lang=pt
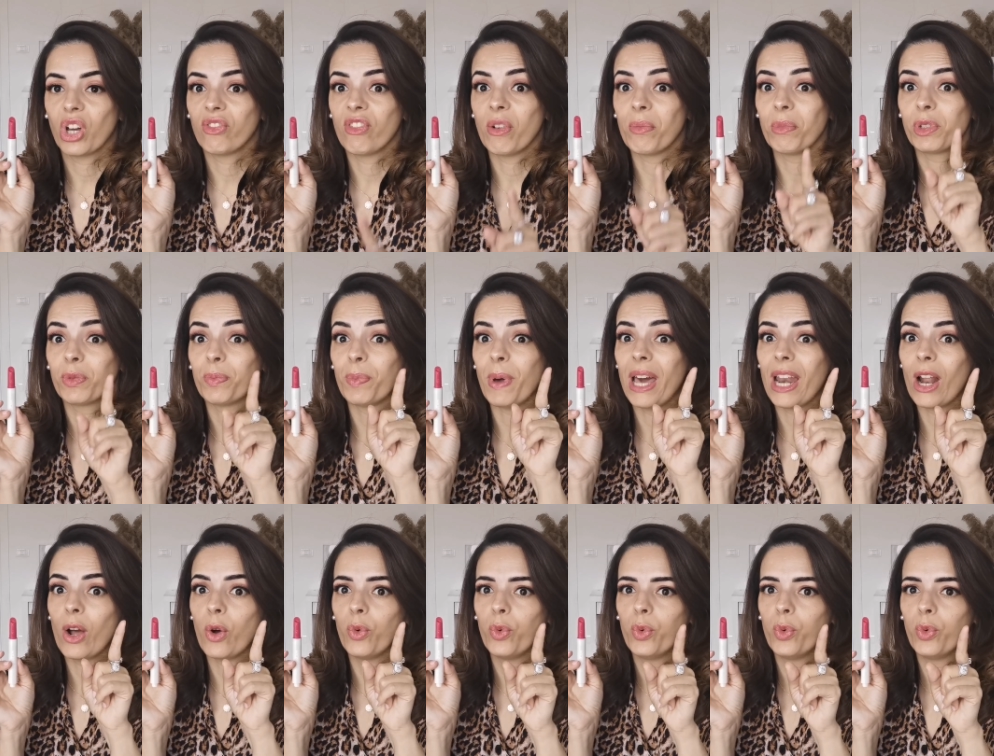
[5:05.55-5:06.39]
Agora vamos
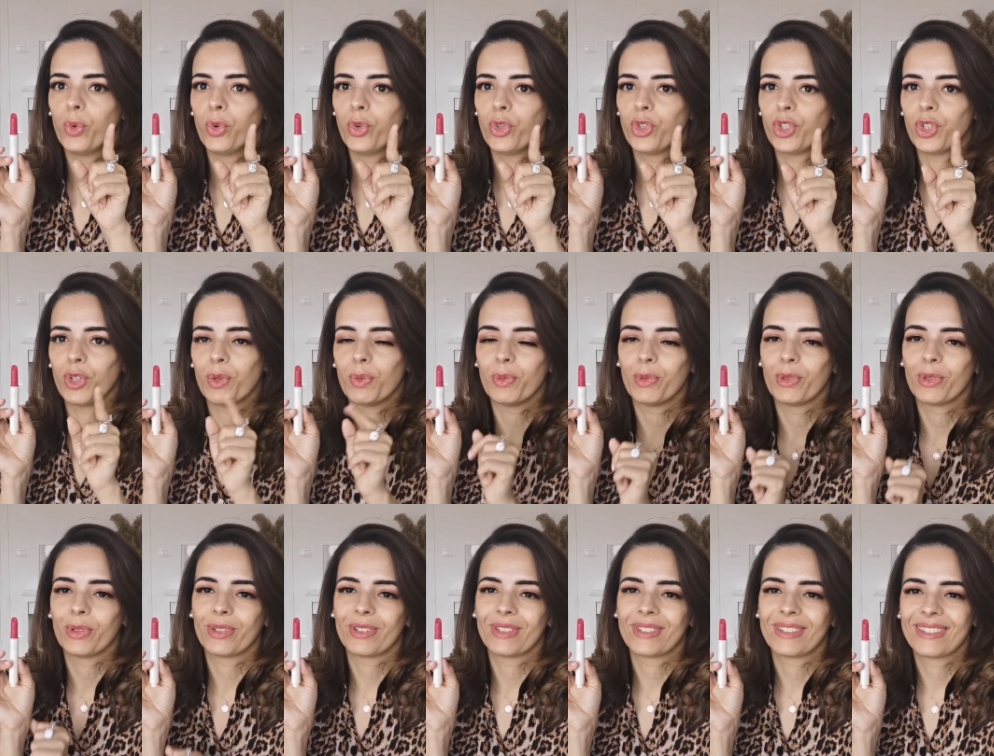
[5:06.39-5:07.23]
para o último.
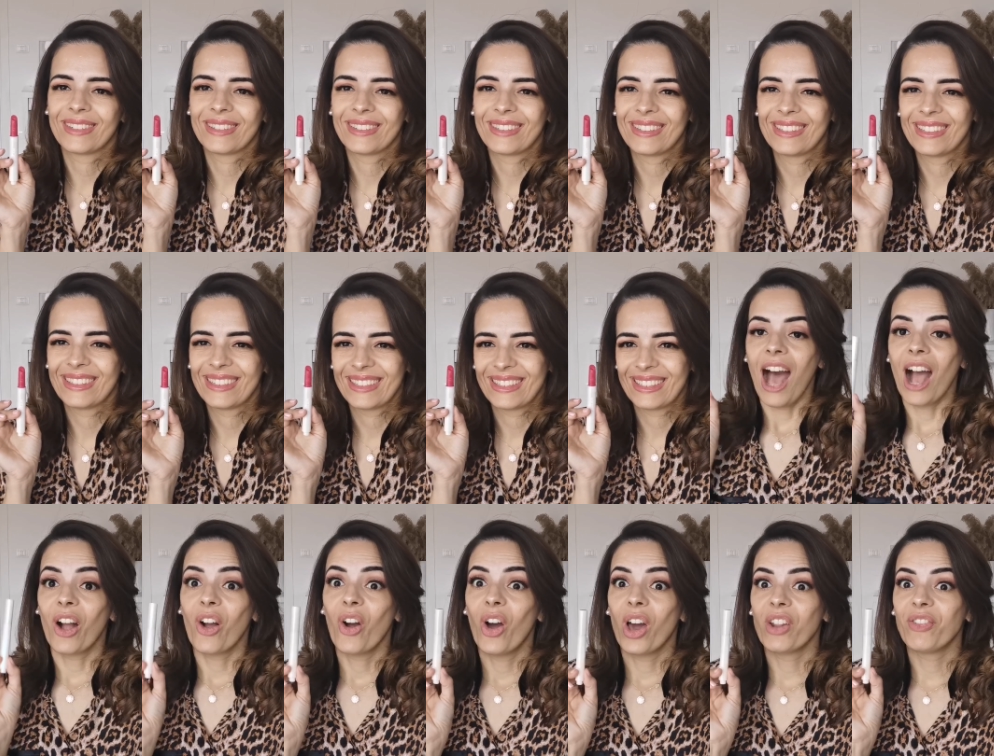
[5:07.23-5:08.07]

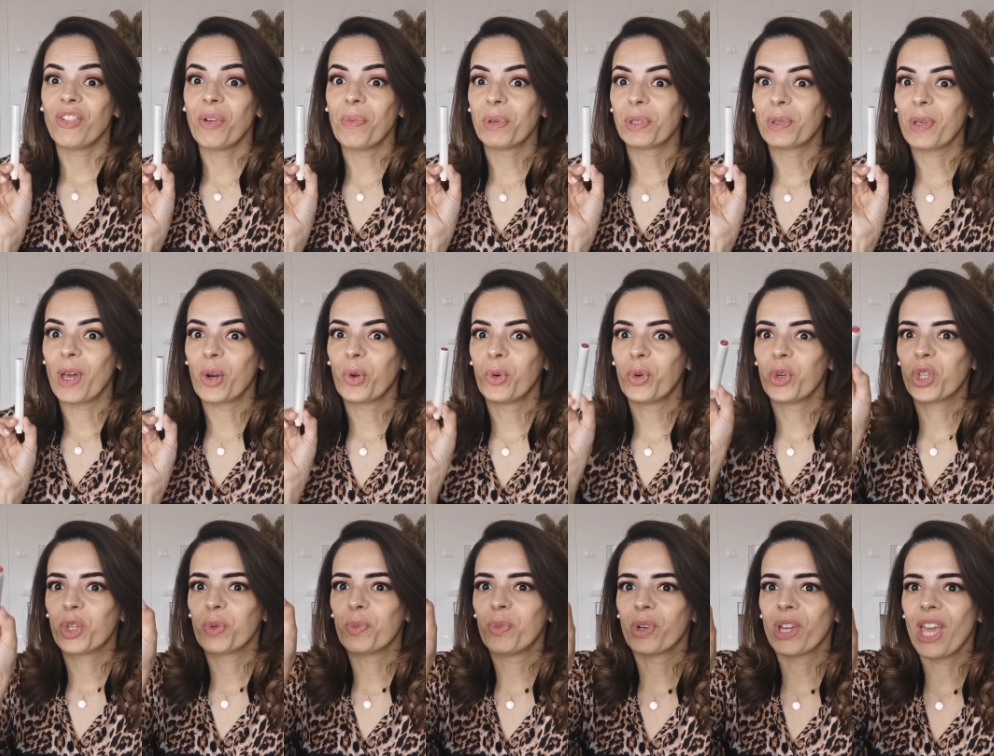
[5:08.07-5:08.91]
Agora vamos para o
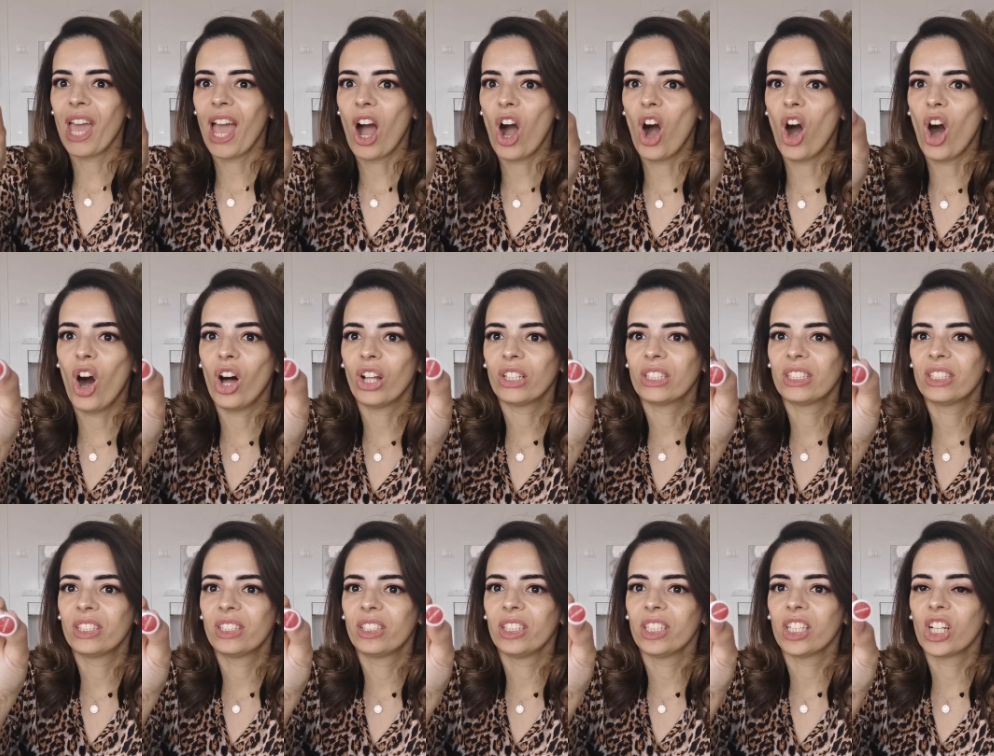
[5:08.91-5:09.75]
último, que é
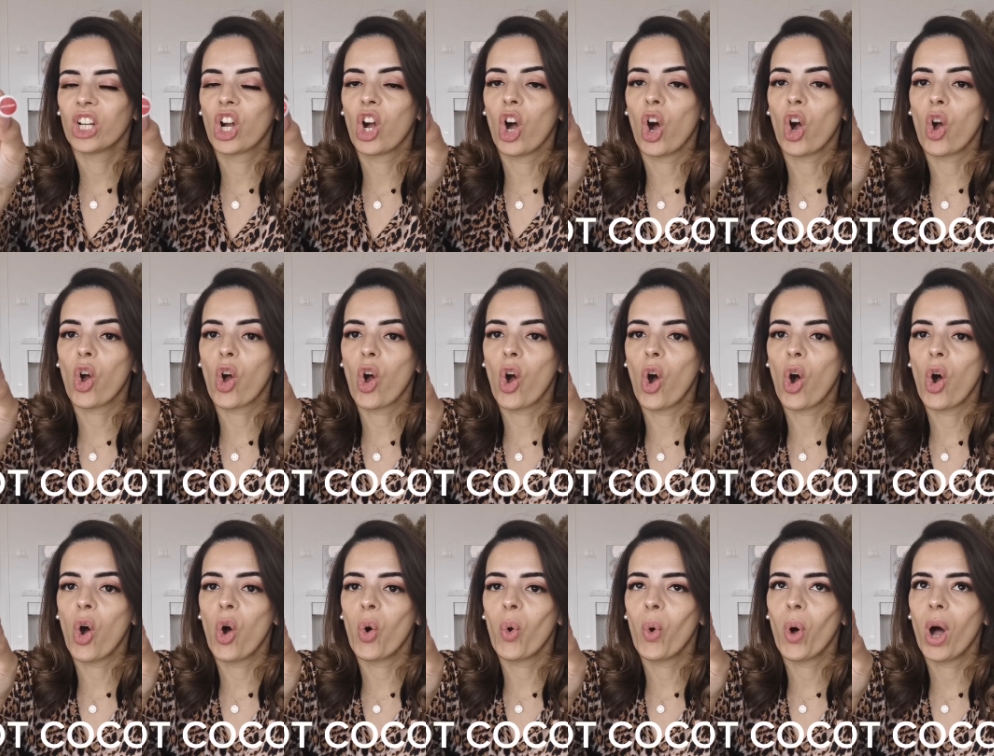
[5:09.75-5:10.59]
Hot
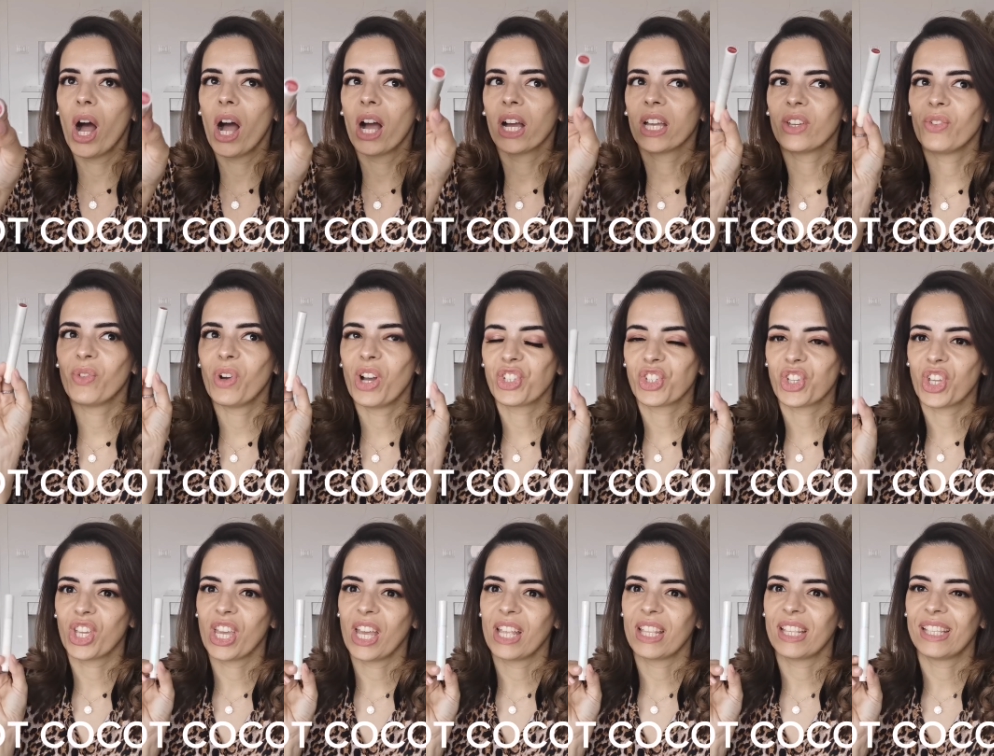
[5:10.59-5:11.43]
Cocoa. Eu
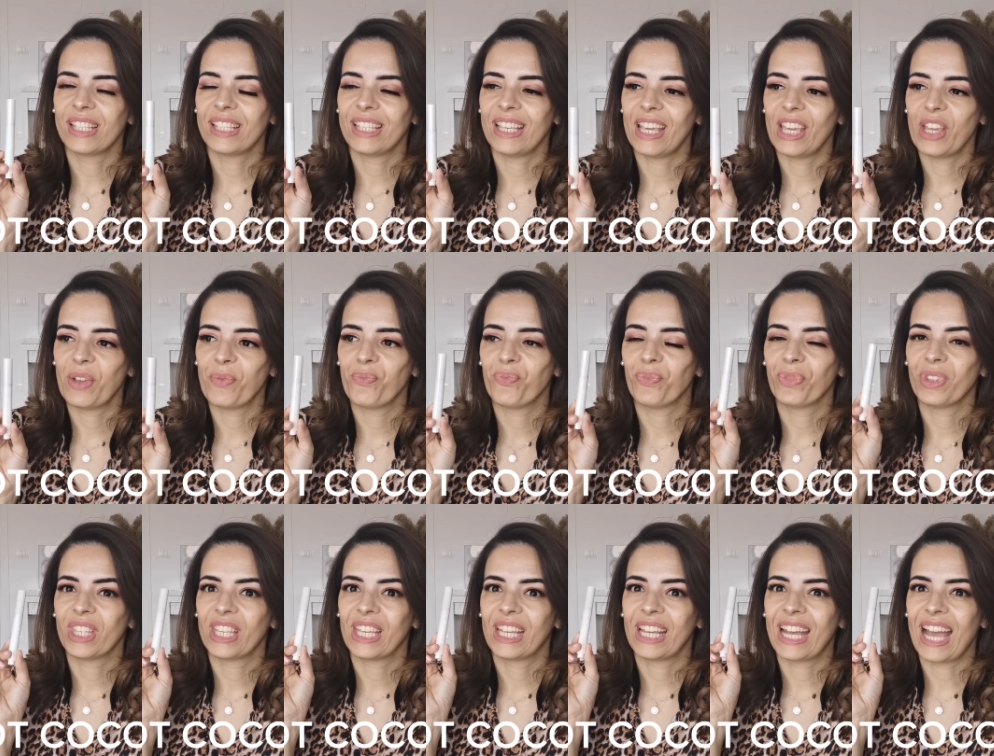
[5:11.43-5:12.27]
acho que quer
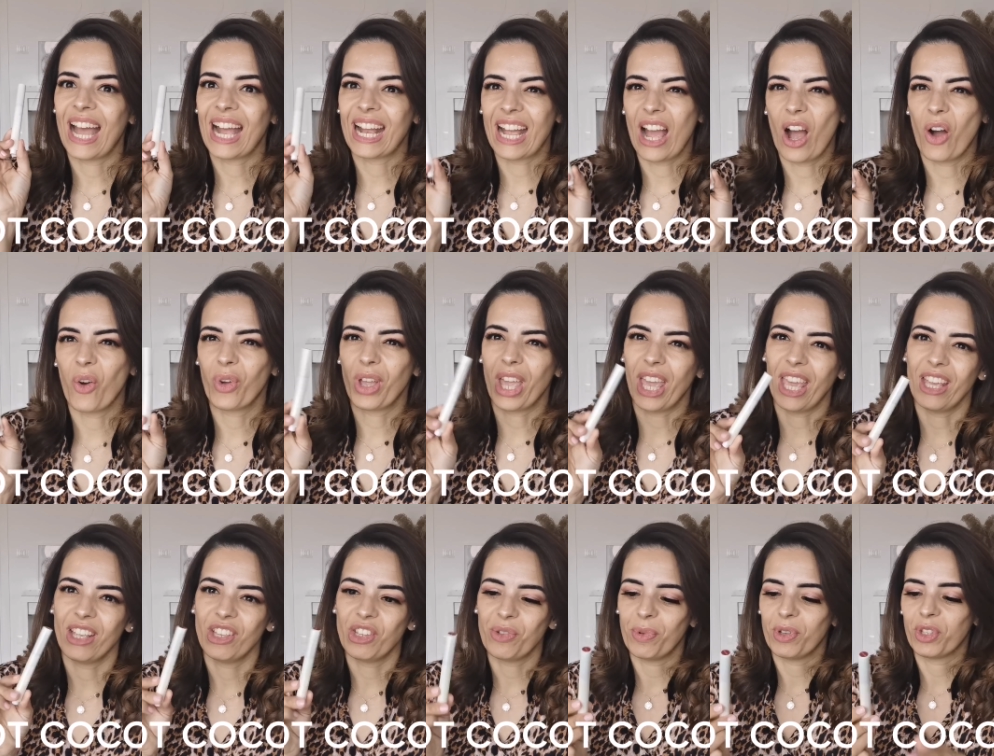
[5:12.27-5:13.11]
dizer cacau
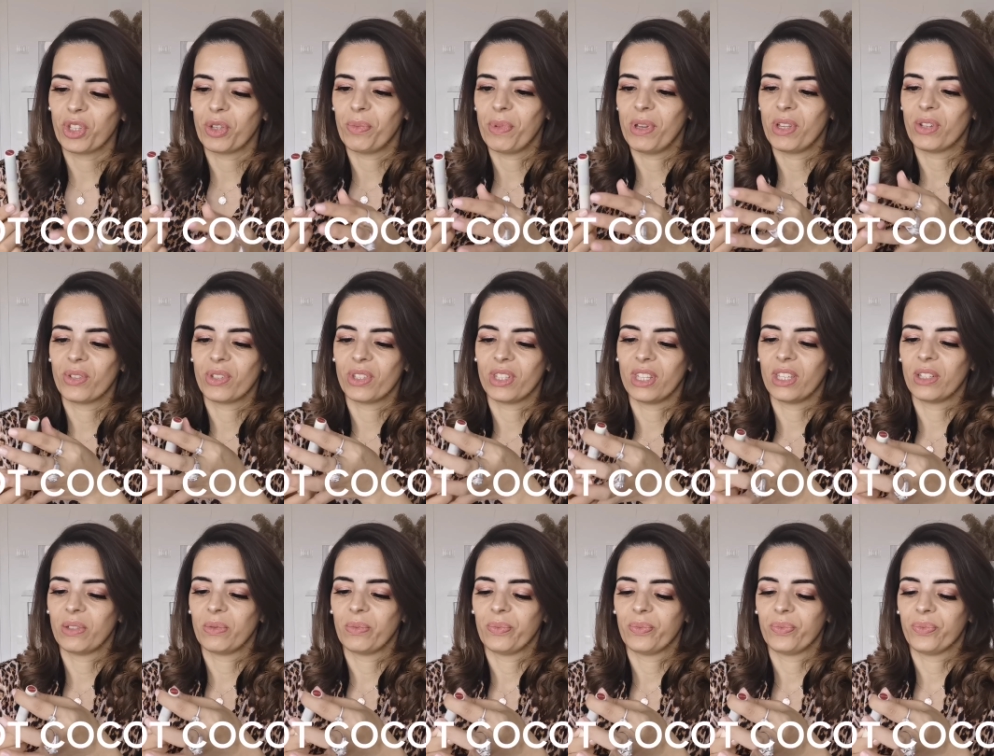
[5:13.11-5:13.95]
quente, mais ou menos,
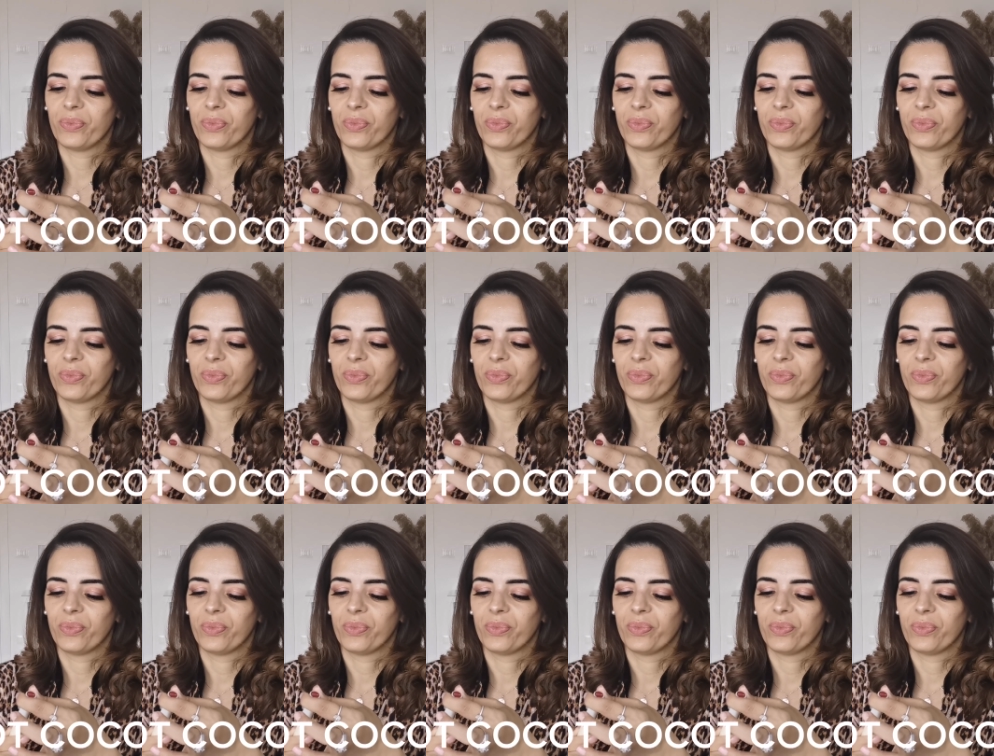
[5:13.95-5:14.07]
né?